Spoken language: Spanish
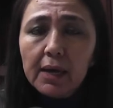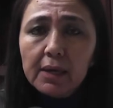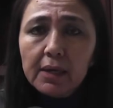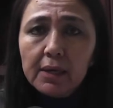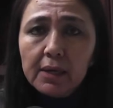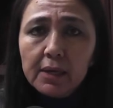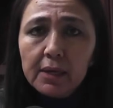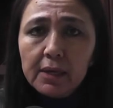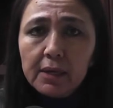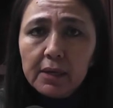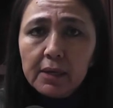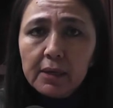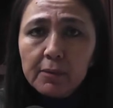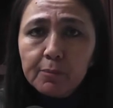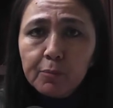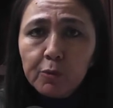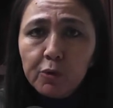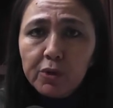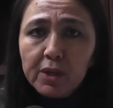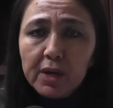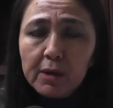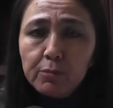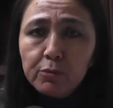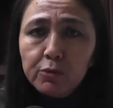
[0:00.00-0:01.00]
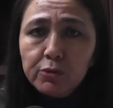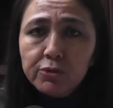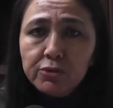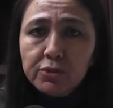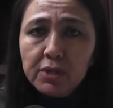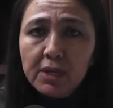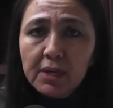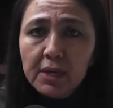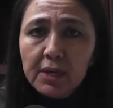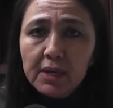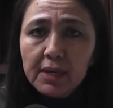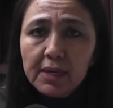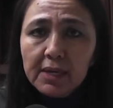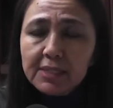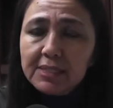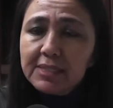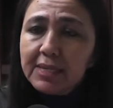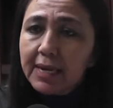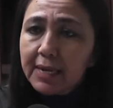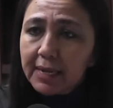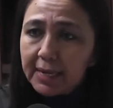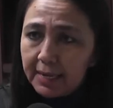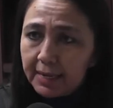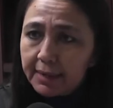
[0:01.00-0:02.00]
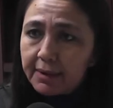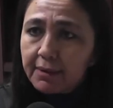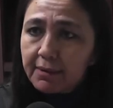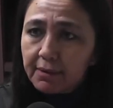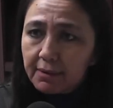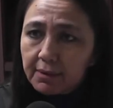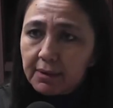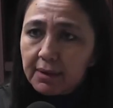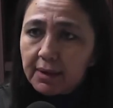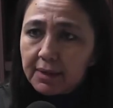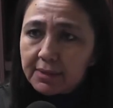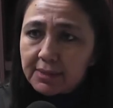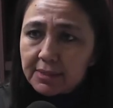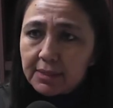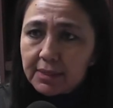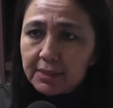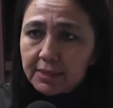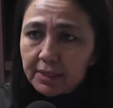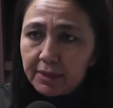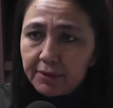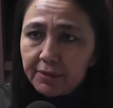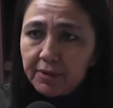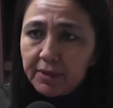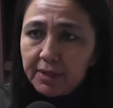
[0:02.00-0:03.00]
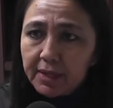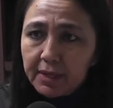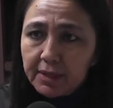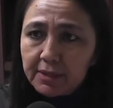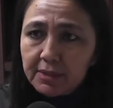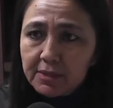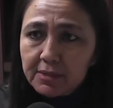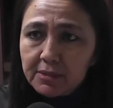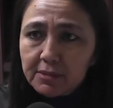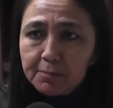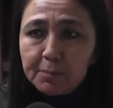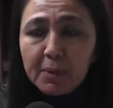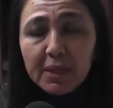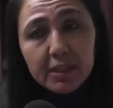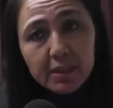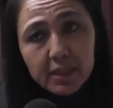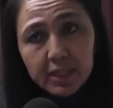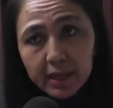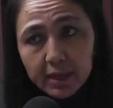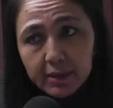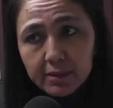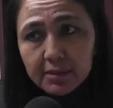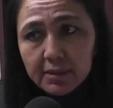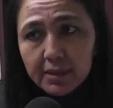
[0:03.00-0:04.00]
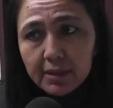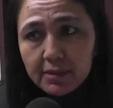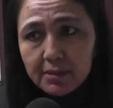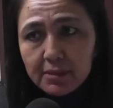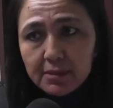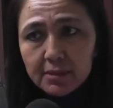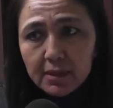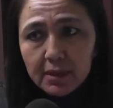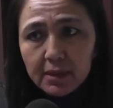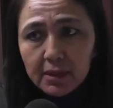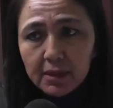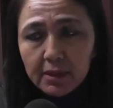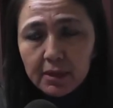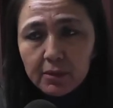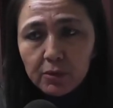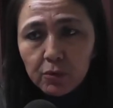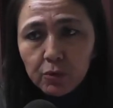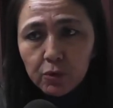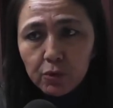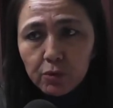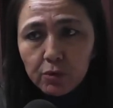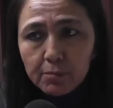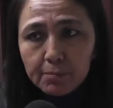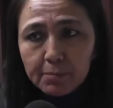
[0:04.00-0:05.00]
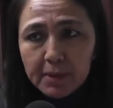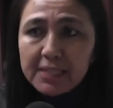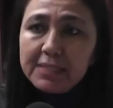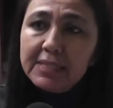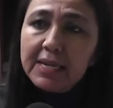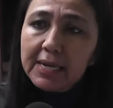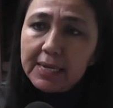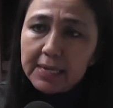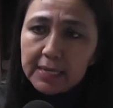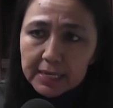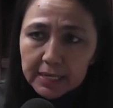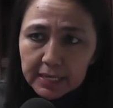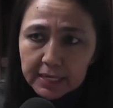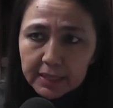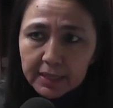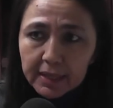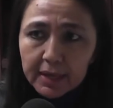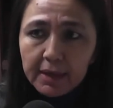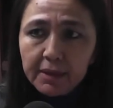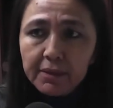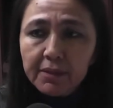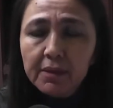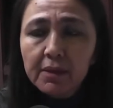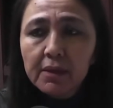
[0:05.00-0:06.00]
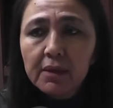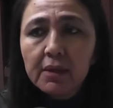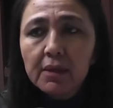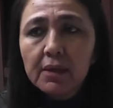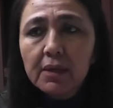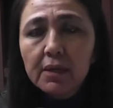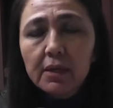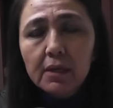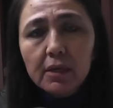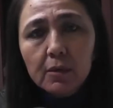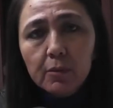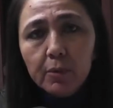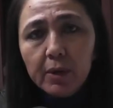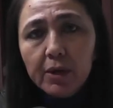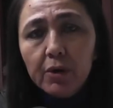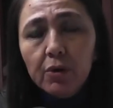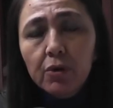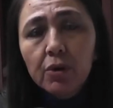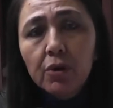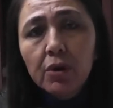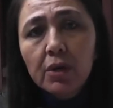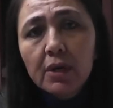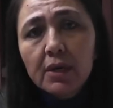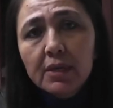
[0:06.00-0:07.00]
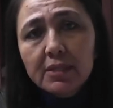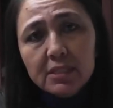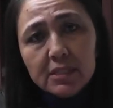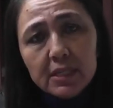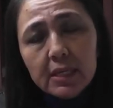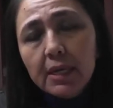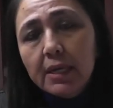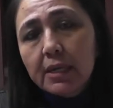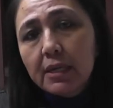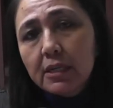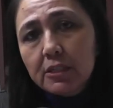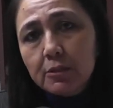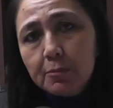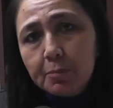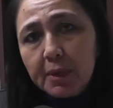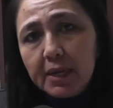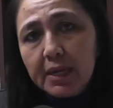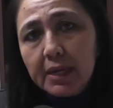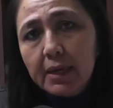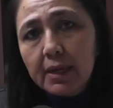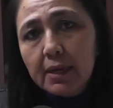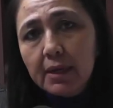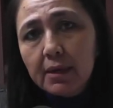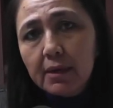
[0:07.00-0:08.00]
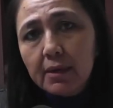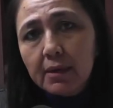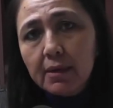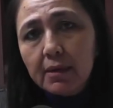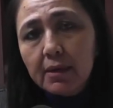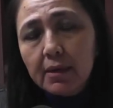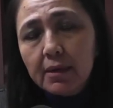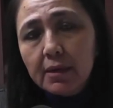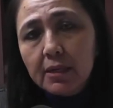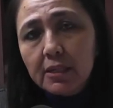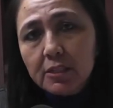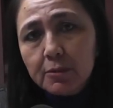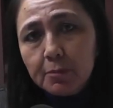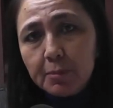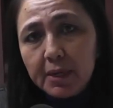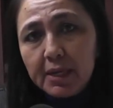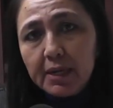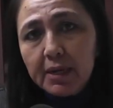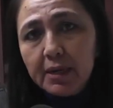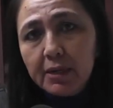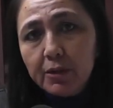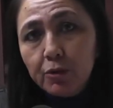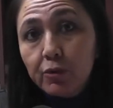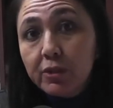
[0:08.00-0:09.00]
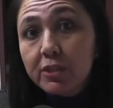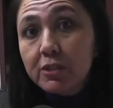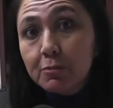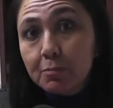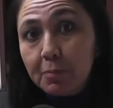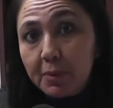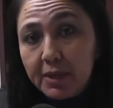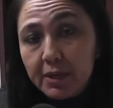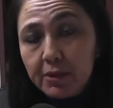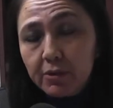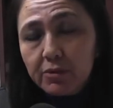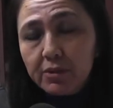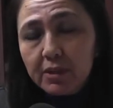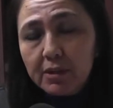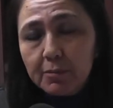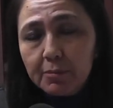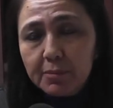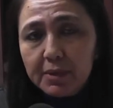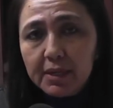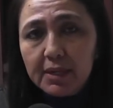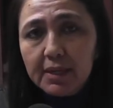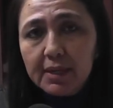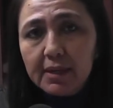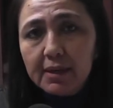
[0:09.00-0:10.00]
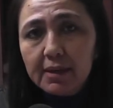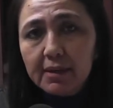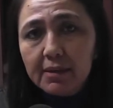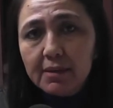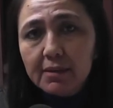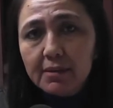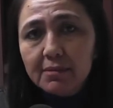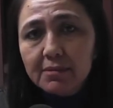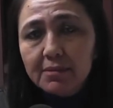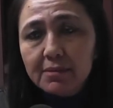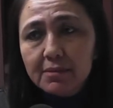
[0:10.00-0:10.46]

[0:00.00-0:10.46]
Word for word: que podamos eh, sacar las actividades pendientes eh, con más agilidad. Y bueno, sí, en espera, en espera, yo espero también que...